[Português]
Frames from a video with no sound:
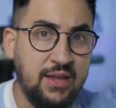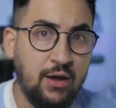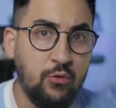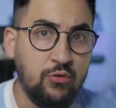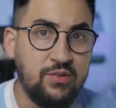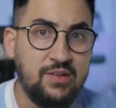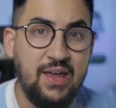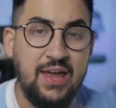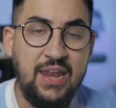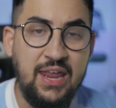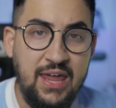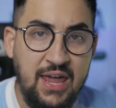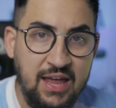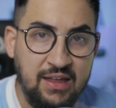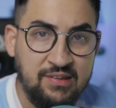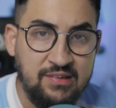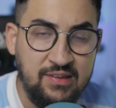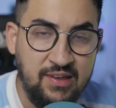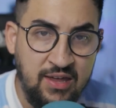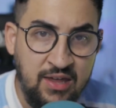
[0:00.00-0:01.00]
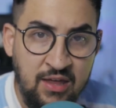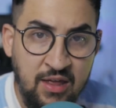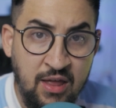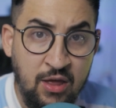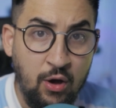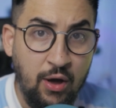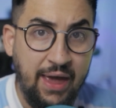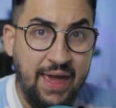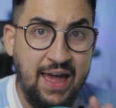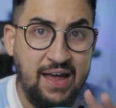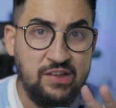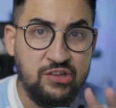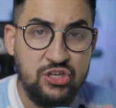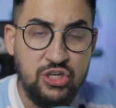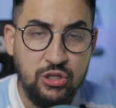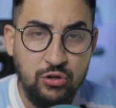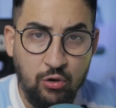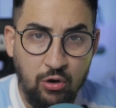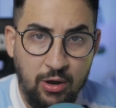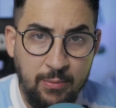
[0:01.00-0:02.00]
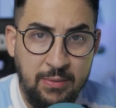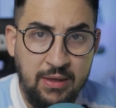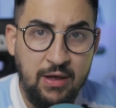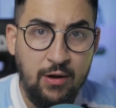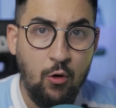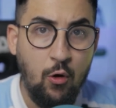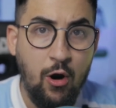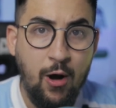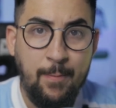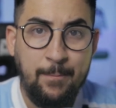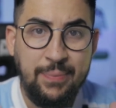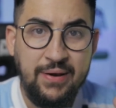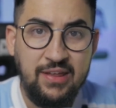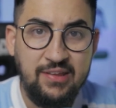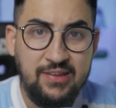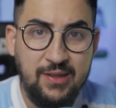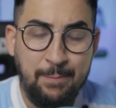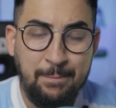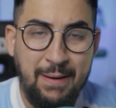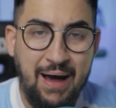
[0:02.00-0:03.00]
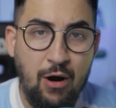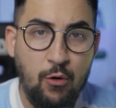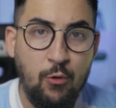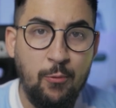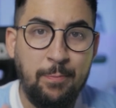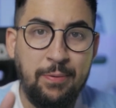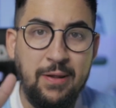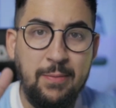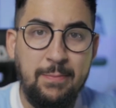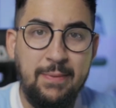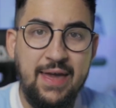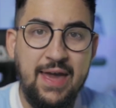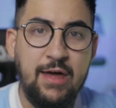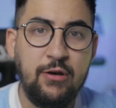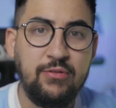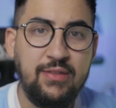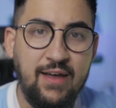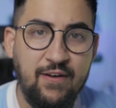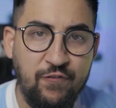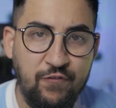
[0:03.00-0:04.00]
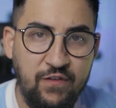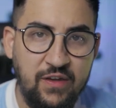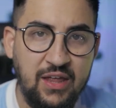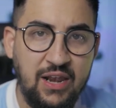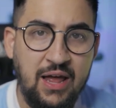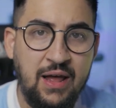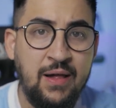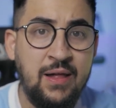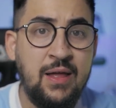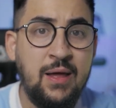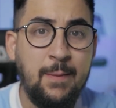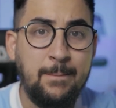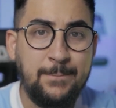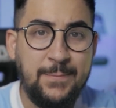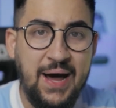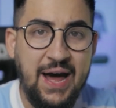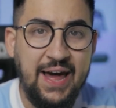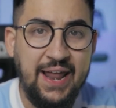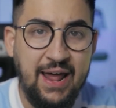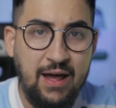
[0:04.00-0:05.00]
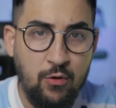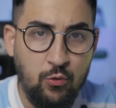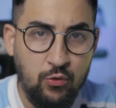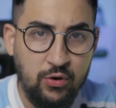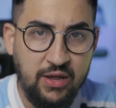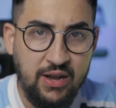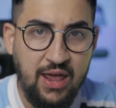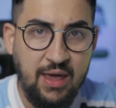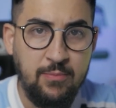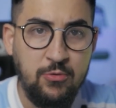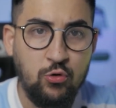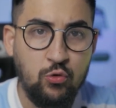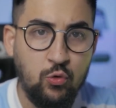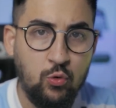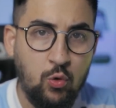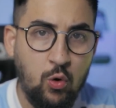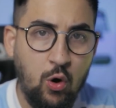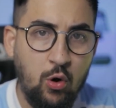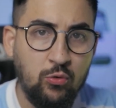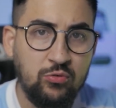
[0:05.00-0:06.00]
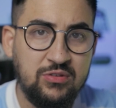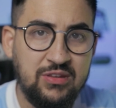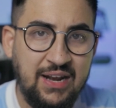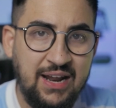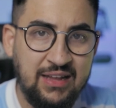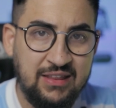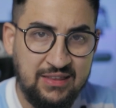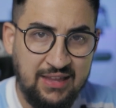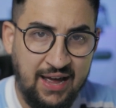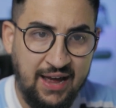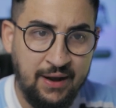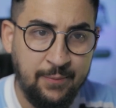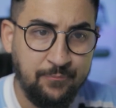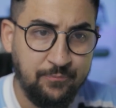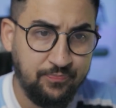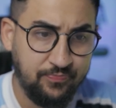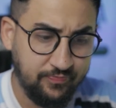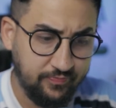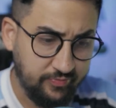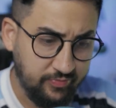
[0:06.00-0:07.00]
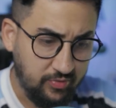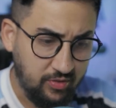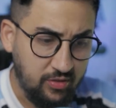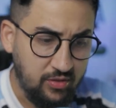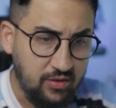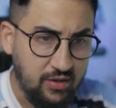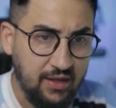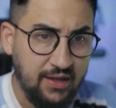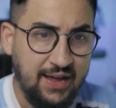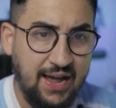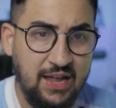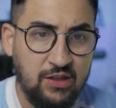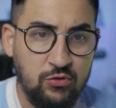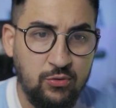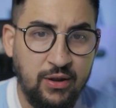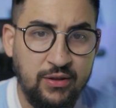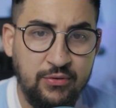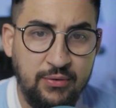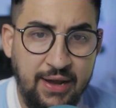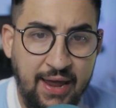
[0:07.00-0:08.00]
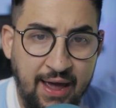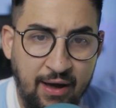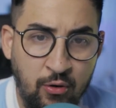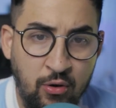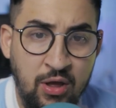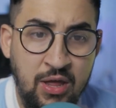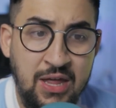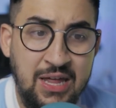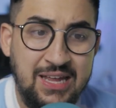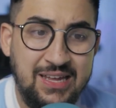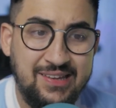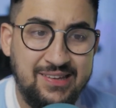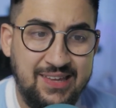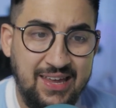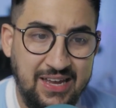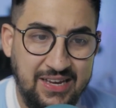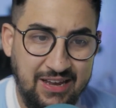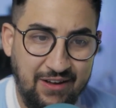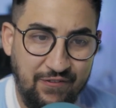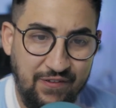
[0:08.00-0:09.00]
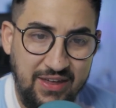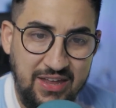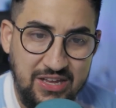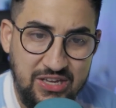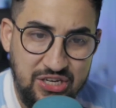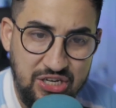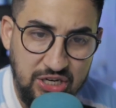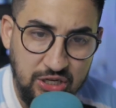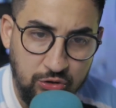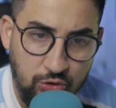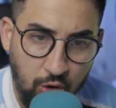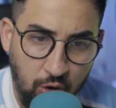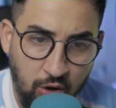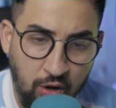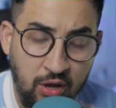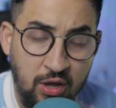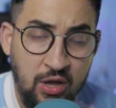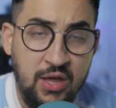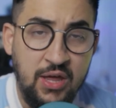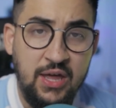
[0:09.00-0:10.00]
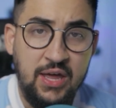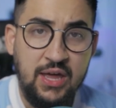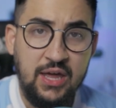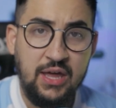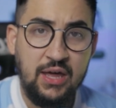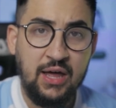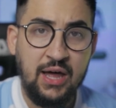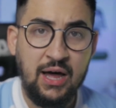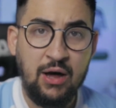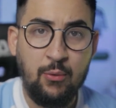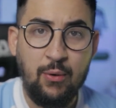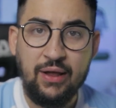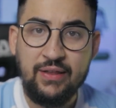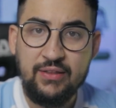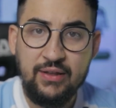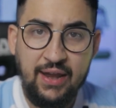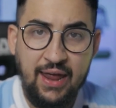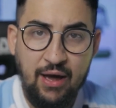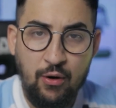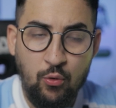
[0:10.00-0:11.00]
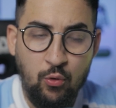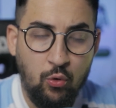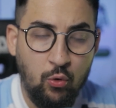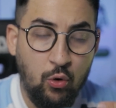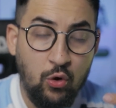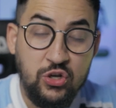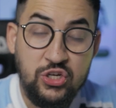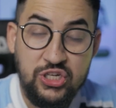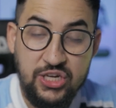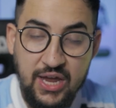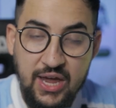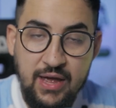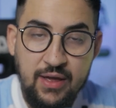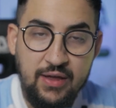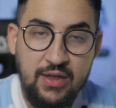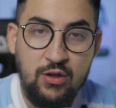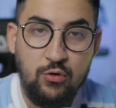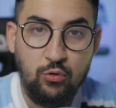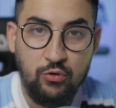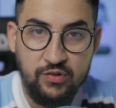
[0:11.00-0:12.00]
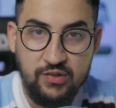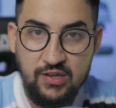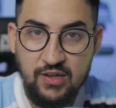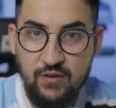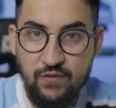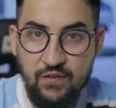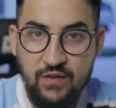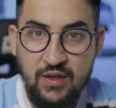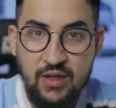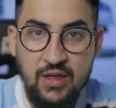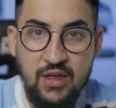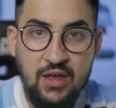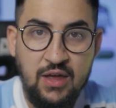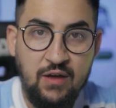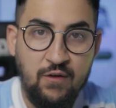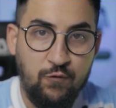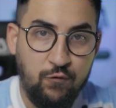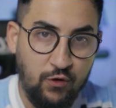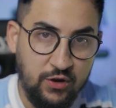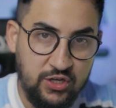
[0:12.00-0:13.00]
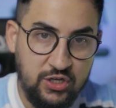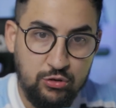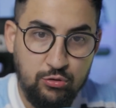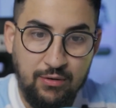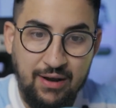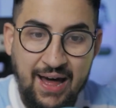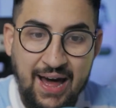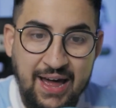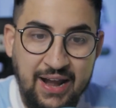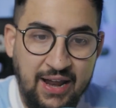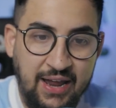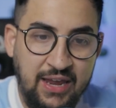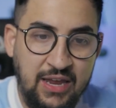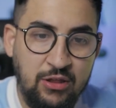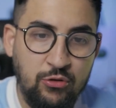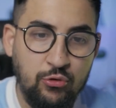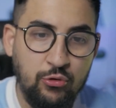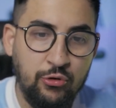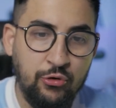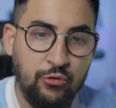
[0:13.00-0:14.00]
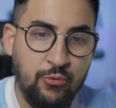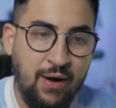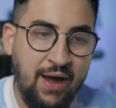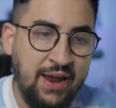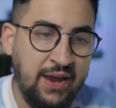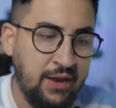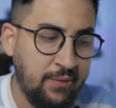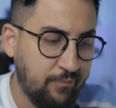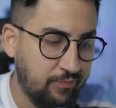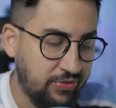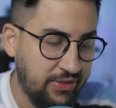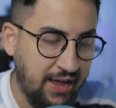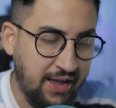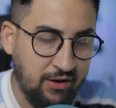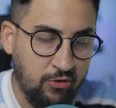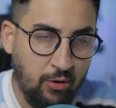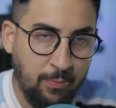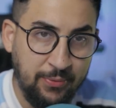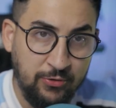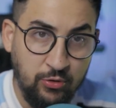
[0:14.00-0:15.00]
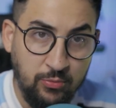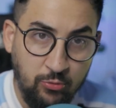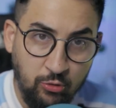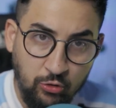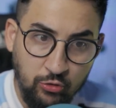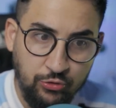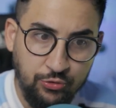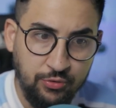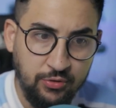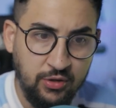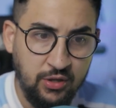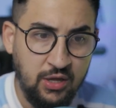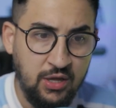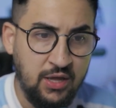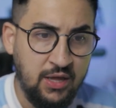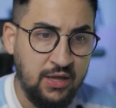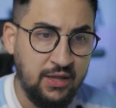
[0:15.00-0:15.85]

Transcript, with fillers: Então seria sim este nome, o principal, o primeiro da fila para o Grêmio contratar caso o Adriel seja vendido. Uh, o, Adriel, o Rocher, inclusive, foi titular aí no Uruguai da Copa do Mundo.